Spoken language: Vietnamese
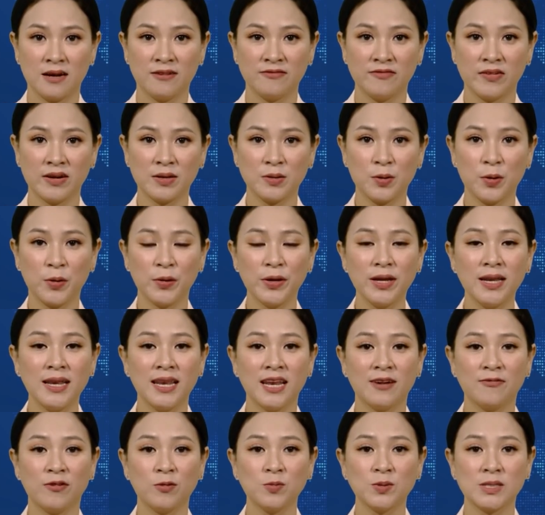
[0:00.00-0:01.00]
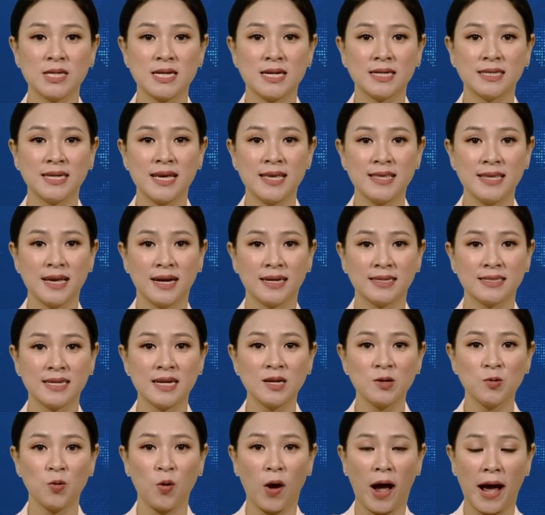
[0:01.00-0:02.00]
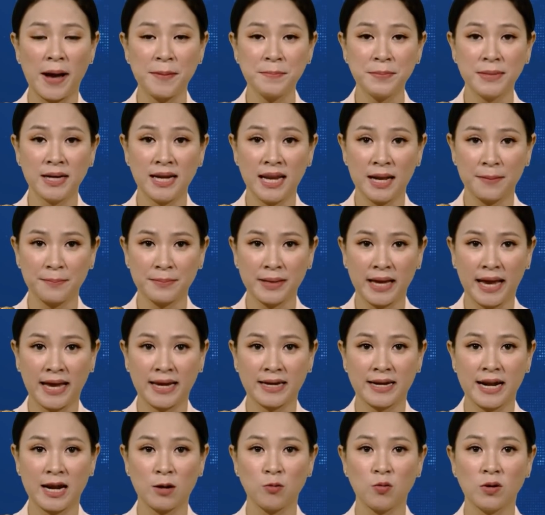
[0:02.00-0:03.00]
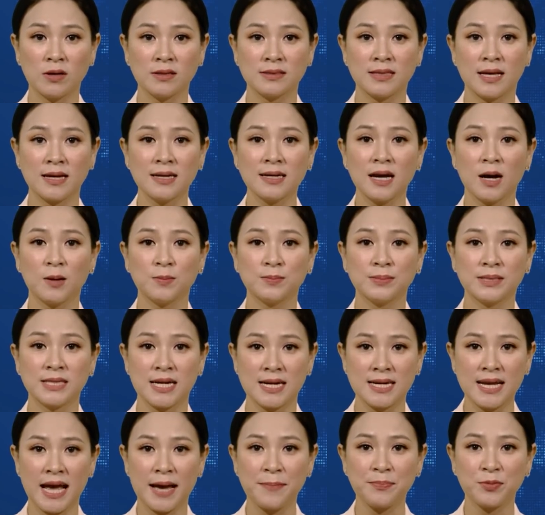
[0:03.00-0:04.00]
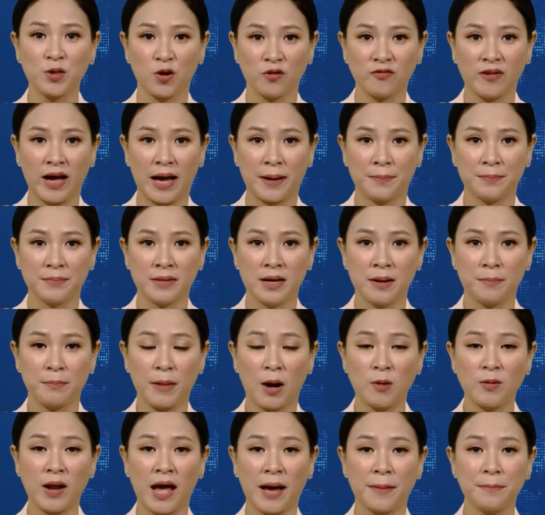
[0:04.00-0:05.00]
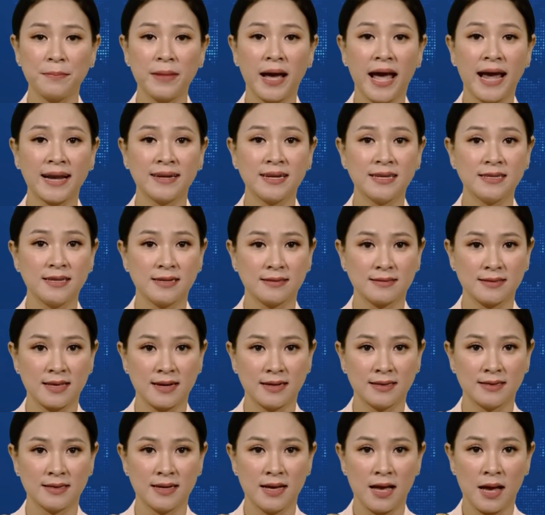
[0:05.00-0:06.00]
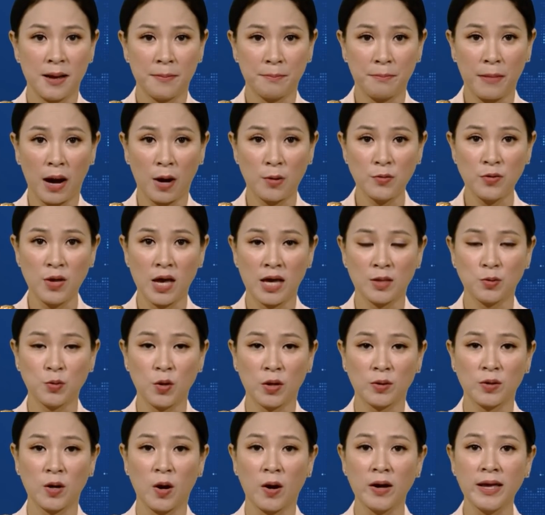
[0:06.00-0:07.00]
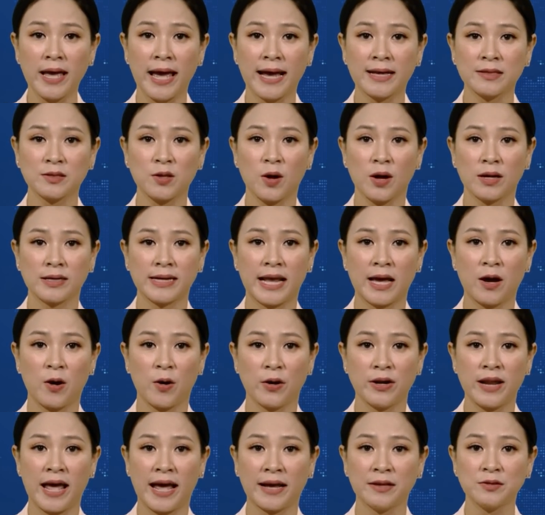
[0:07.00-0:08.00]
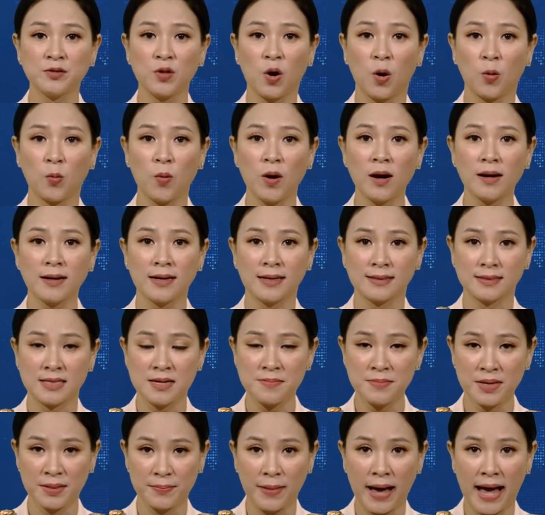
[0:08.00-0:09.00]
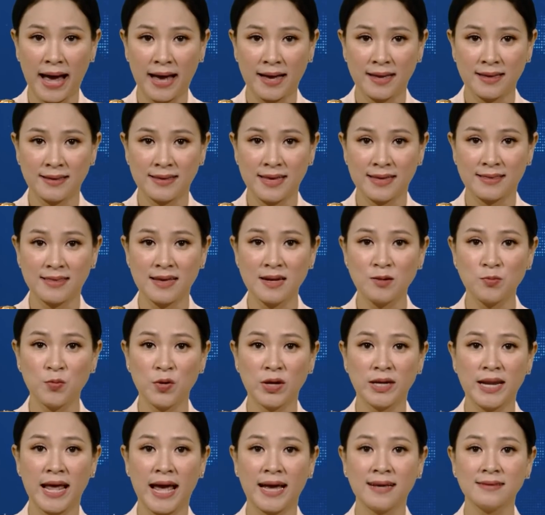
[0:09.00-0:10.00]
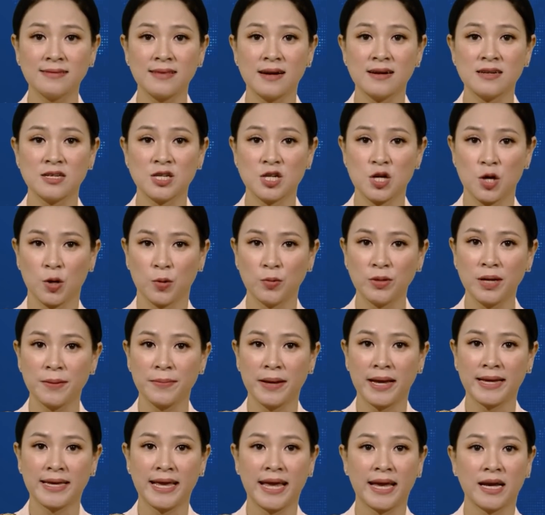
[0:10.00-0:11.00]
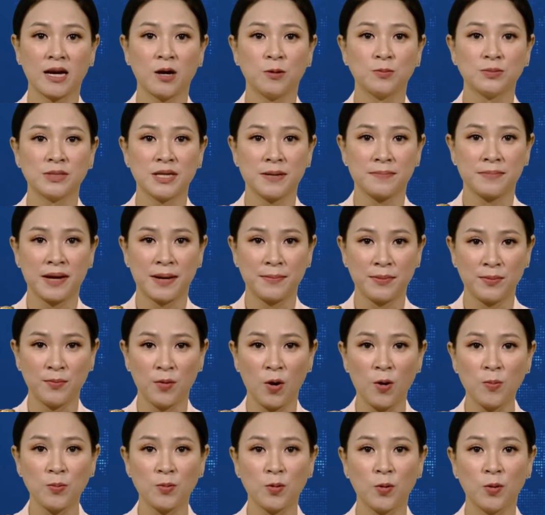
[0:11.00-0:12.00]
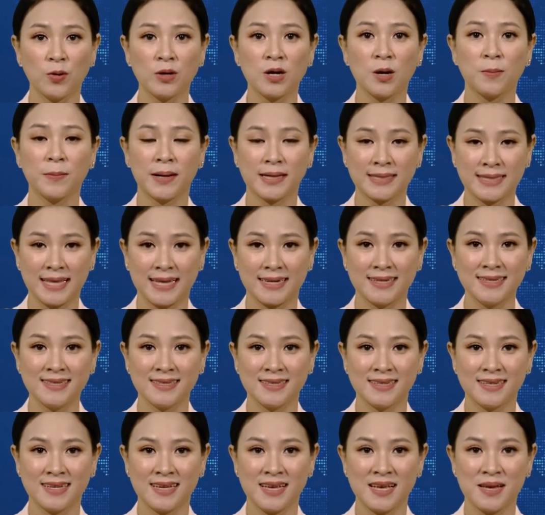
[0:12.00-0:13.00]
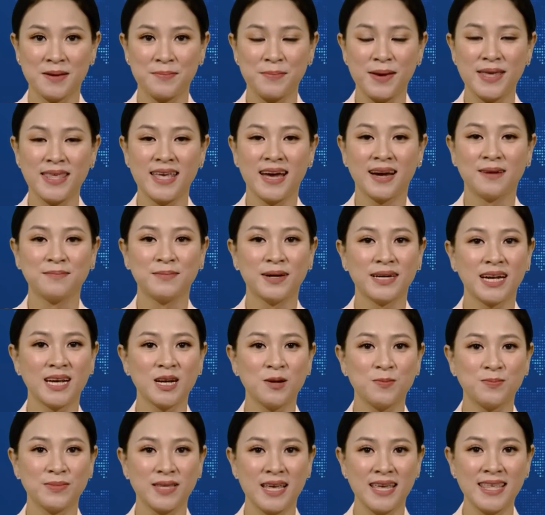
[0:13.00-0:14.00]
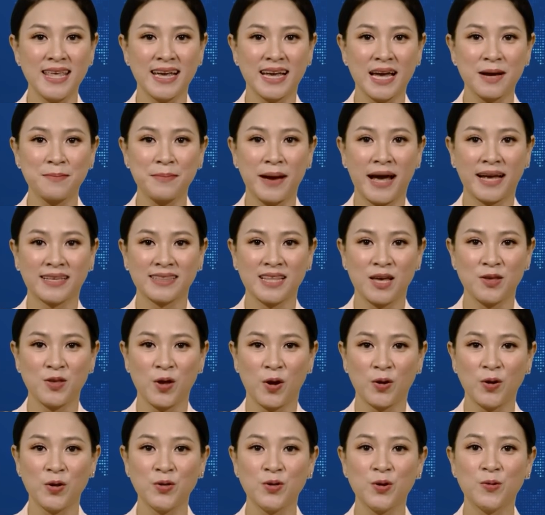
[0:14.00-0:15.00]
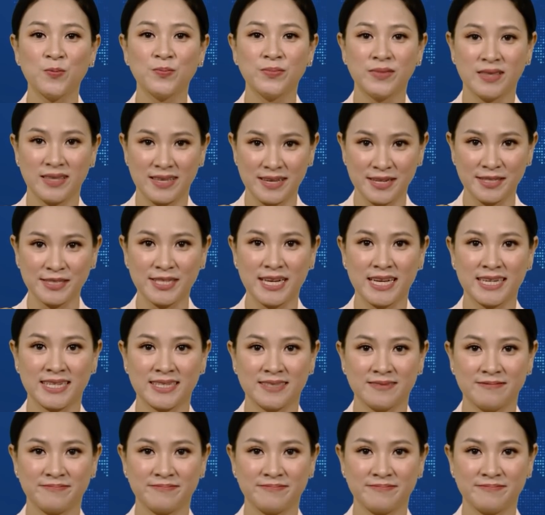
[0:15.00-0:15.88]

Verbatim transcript: Phần cuối là phóng sự ghi nhận kết quả 15 ngày ra quân tấn công trấn áp tội phạm, bảo đảm an ninh trật tự, bảo vệ tuyệt đối an toàn Đại hội Đảng toàn quốc lần thứ 13 và Tết Nguyên đáng Tân Sửu năm 2021 của Công an tỉnh. Bây giờ mời các đồng chí và các bạn theo dõi nội dung chương trình.